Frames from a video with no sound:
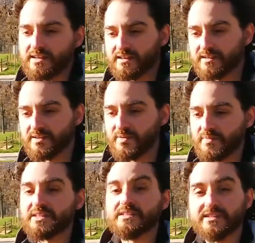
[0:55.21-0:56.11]
eh,
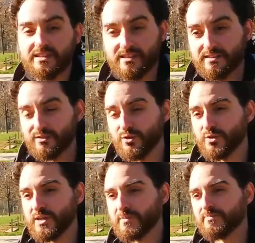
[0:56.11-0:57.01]
e di
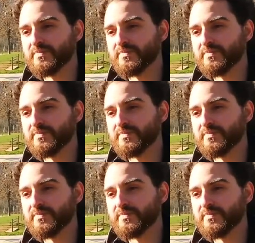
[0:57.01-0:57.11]
interazione